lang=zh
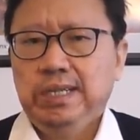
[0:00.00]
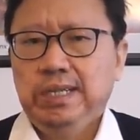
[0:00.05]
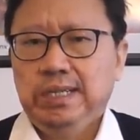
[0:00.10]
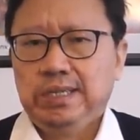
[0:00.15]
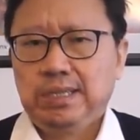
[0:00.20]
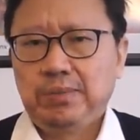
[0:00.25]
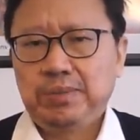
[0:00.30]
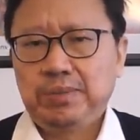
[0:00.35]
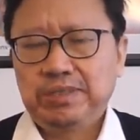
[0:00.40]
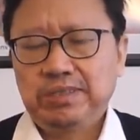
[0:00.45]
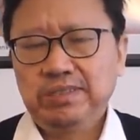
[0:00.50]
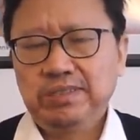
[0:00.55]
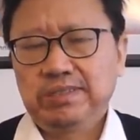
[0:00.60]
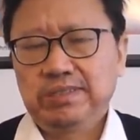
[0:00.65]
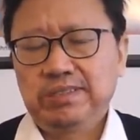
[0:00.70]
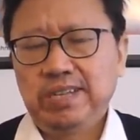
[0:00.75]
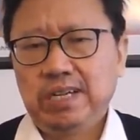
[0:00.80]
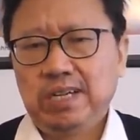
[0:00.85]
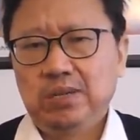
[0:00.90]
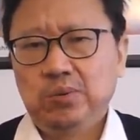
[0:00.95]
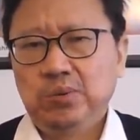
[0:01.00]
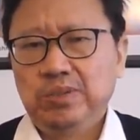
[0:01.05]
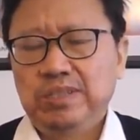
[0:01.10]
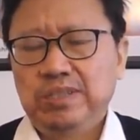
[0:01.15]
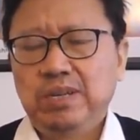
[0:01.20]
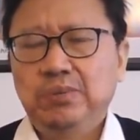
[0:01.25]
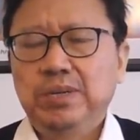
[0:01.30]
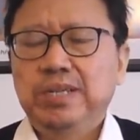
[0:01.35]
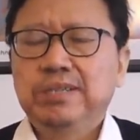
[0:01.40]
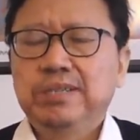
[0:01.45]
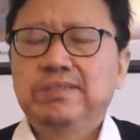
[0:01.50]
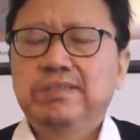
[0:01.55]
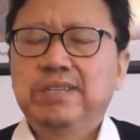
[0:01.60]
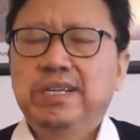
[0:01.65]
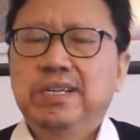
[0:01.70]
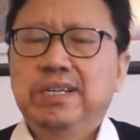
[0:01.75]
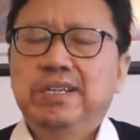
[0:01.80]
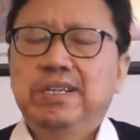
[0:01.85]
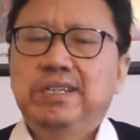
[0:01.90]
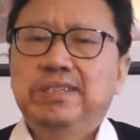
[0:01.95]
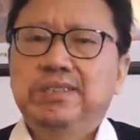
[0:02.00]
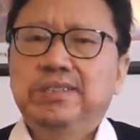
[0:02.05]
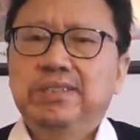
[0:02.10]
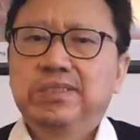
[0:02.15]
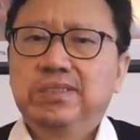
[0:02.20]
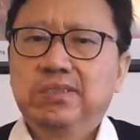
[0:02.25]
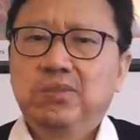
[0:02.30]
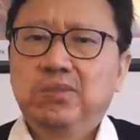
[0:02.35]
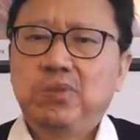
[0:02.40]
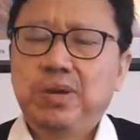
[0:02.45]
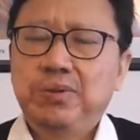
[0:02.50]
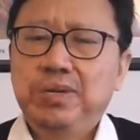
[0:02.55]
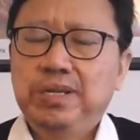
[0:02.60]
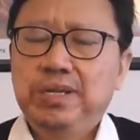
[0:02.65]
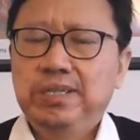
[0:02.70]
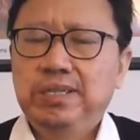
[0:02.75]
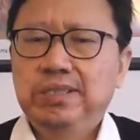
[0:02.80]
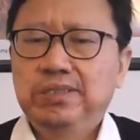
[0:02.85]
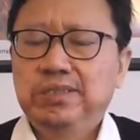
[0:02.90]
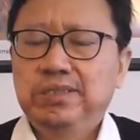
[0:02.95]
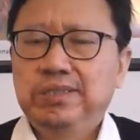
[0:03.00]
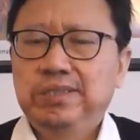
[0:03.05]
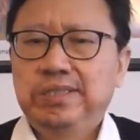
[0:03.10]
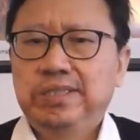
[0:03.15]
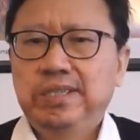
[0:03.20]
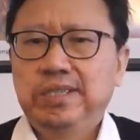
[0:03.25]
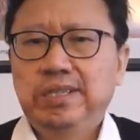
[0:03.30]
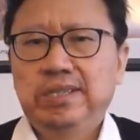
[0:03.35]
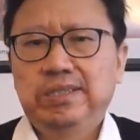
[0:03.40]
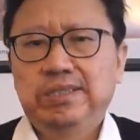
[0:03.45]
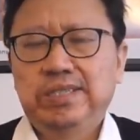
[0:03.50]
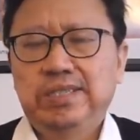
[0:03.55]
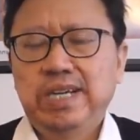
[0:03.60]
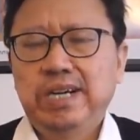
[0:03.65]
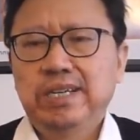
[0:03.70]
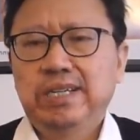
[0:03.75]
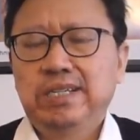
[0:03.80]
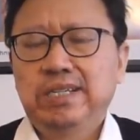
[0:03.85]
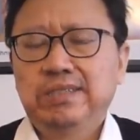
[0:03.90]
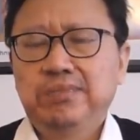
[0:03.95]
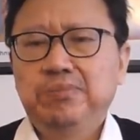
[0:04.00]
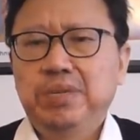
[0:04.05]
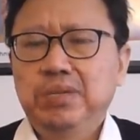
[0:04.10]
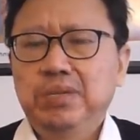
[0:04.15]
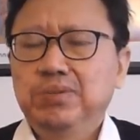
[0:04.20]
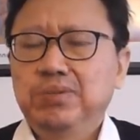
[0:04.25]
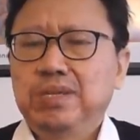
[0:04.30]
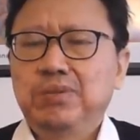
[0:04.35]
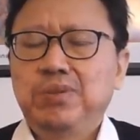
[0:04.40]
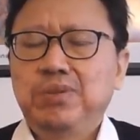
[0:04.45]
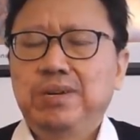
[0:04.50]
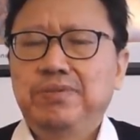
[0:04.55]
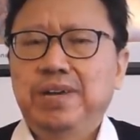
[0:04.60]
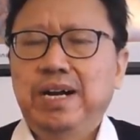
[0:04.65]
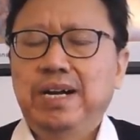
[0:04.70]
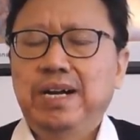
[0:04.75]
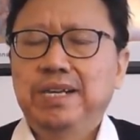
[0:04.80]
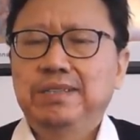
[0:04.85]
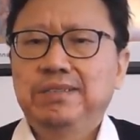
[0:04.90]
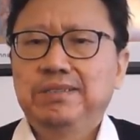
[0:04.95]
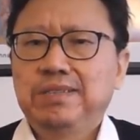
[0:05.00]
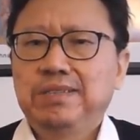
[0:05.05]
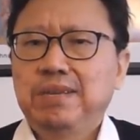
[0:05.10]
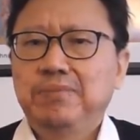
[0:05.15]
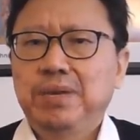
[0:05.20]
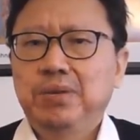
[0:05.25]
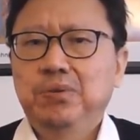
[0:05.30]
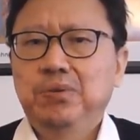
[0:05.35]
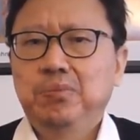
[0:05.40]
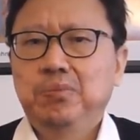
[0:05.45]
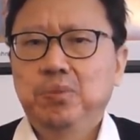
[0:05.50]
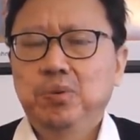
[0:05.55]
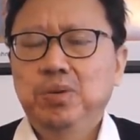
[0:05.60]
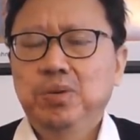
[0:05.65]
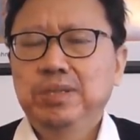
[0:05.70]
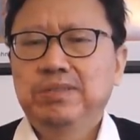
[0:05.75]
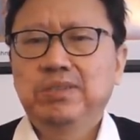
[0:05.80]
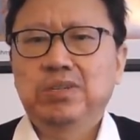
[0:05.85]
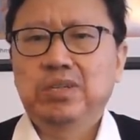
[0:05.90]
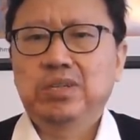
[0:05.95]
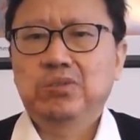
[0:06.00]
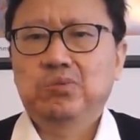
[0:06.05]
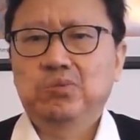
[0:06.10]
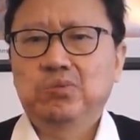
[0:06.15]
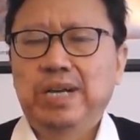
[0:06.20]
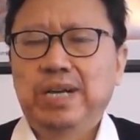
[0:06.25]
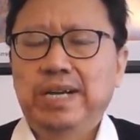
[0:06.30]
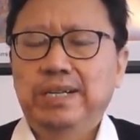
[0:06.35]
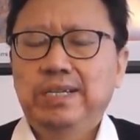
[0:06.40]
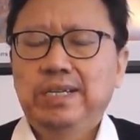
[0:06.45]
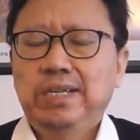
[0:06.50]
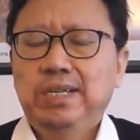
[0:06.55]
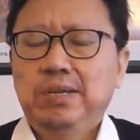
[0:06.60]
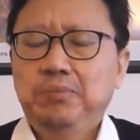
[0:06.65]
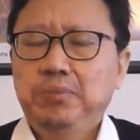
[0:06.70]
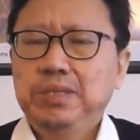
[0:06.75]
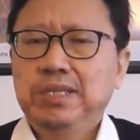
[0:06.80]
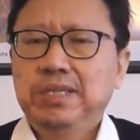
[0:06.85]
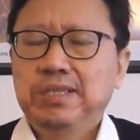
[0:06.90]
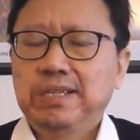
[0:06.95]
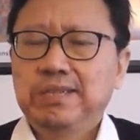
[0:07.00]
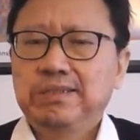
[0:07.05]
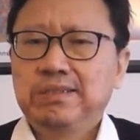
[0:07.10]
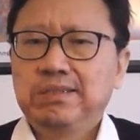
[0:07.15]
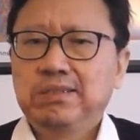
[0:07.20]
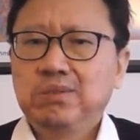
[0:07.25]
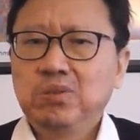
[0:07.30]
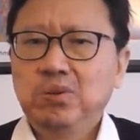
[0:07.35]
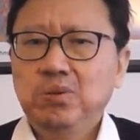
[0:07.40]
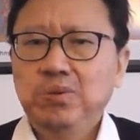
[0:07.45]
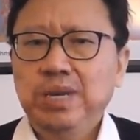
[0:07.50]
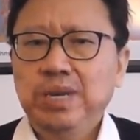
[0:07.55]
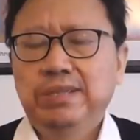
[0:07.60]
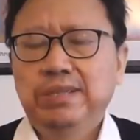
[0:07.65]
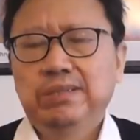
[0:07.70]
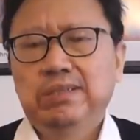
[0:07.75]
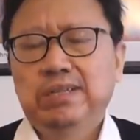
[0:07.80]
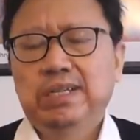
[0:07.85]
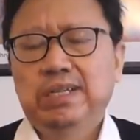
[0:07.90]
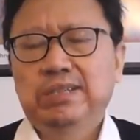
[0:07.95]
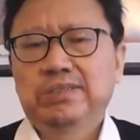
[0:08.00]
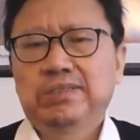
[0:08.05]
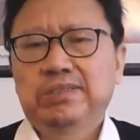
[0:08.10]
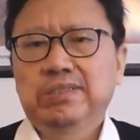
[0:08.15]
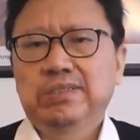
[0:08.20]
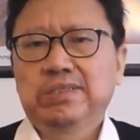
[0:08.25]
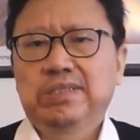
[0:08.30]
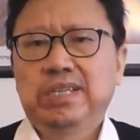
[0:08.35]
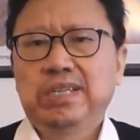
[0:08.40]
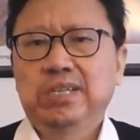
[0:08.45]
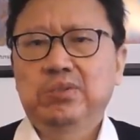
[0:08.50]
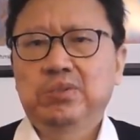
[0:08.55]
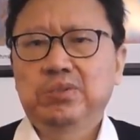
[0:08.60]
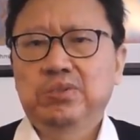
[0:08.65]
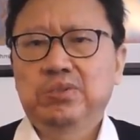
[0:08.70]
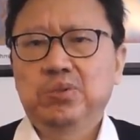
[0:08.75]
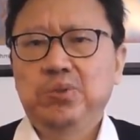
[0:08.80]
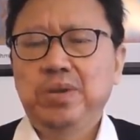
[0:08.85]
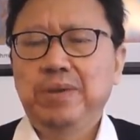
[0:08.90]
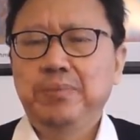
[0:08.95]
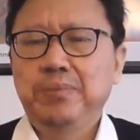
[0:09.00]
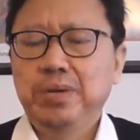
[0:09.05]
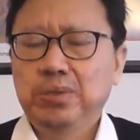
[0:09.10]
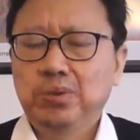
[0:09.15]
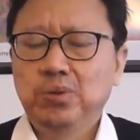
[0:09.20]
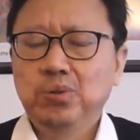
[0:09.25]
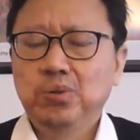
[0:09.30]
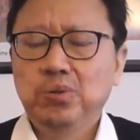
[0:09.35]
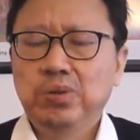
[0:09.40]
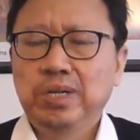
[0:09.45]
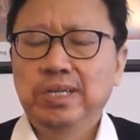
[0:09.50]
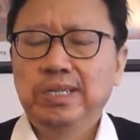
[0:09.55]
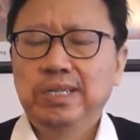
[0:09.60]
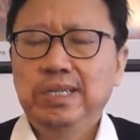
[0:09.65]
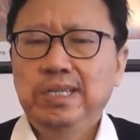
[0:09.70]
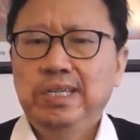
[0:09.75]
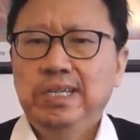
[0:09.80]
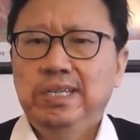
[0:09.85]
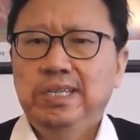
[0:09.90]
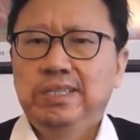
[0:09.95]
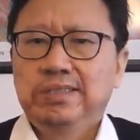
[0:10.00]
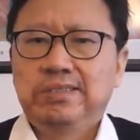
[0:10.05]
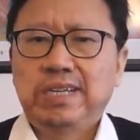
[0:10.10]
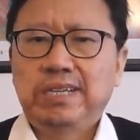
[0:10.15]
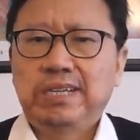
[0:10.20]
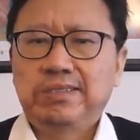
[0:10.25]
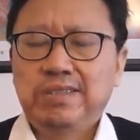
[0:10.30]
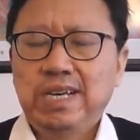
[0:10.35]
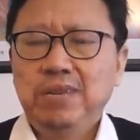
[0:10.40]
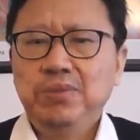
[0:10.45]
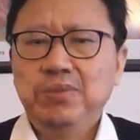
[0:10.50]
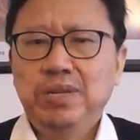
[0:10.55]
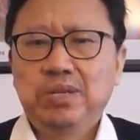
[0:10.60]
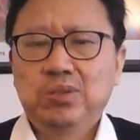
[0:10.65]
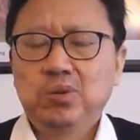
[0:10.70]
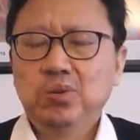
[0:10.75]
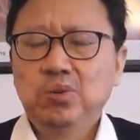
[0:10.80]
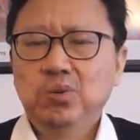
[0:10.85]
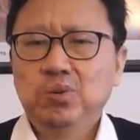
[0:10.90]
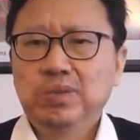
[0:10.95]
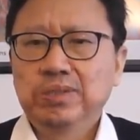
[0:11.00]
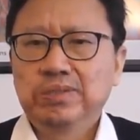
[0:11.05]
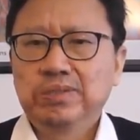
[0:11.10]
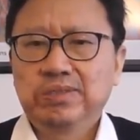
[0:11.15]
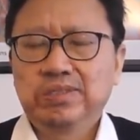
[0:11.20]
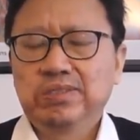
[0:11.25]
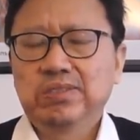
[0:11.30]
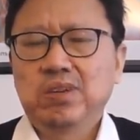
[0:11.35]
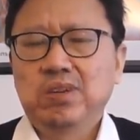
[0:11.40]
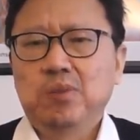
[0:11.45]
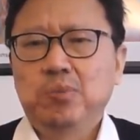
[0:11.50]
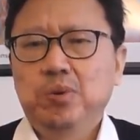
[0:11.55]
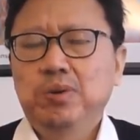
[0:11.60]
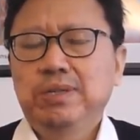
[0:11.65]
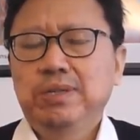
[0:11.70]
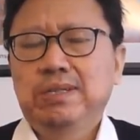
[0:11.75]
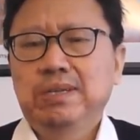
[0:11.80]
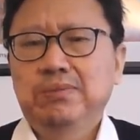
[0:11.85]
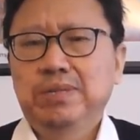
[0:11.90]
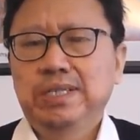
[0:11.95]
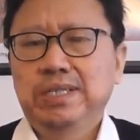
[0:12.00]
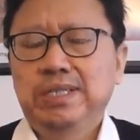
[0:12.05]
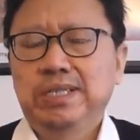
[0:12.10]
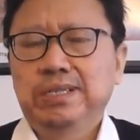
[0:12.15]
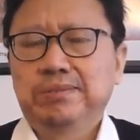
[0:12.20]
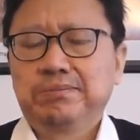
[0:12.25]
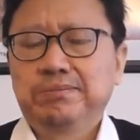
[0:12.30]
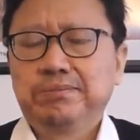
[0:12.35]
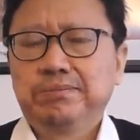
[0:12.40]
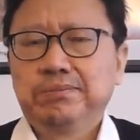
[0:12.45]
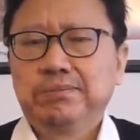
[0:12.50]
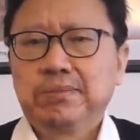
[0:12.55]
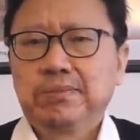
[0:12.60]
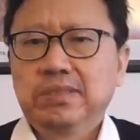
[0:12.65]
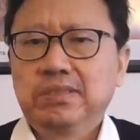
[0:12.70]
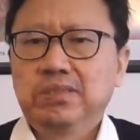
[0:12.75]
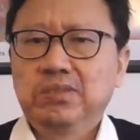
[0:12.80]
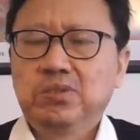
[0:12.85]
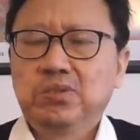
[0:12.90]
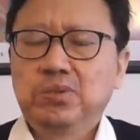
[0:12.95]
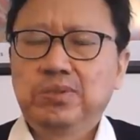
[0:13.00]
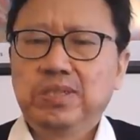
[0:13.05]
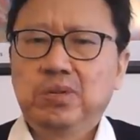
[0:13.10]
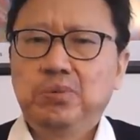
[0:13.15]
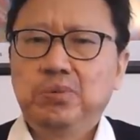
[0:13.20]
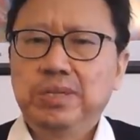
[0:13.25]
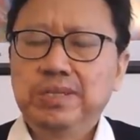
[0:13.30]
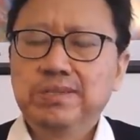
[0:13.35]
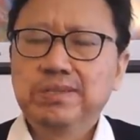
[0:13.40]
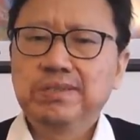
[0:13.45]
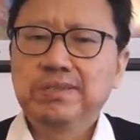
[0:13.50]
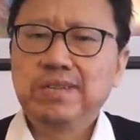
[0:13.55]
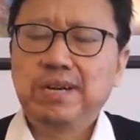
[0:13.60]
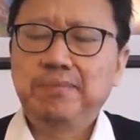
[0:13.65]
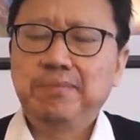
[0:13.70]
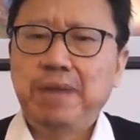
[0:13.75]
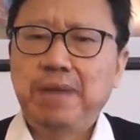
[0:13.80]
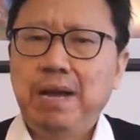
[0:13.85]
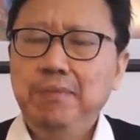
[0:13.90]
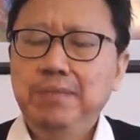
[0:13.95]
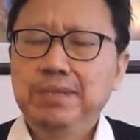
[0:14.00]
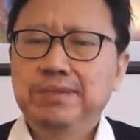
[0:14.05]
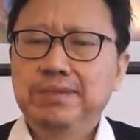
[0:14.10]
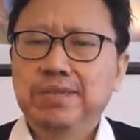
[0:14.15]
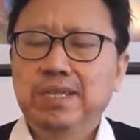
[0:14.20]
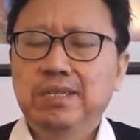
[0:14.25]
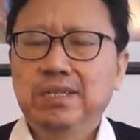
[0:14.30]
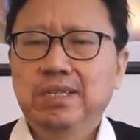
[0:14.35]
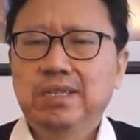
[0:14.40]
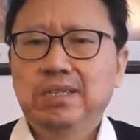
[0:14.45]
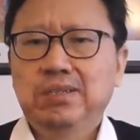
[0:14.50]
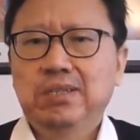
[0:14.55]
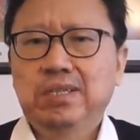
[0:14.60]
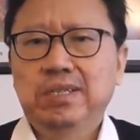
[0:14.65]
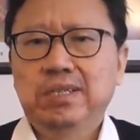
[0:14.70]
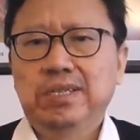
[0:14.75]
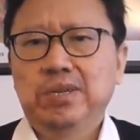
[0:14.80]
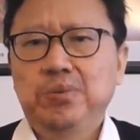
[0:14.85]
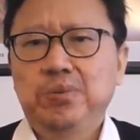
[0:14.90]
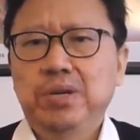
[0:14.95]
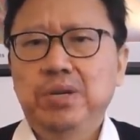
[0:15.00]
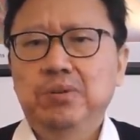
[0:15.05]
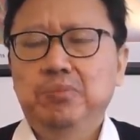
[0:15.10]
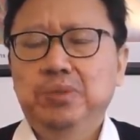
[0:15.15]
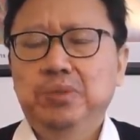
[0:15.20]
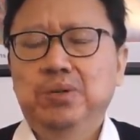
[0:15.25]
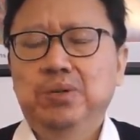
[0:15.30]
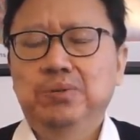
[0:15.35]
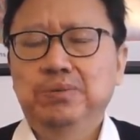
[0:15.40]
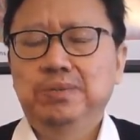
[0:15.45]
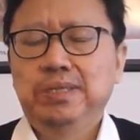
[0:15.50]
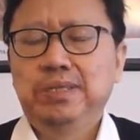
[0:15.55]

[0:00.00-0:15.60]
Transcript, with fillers: 那么，事实上，我认为这个关于呃香港的民主人权法案，在美国不会受到阻碍。不仅在众院啊是可以说是全票通过了，在参院的通过迟早不会成问题，只是说这个文字上、版本上可可能略有不同。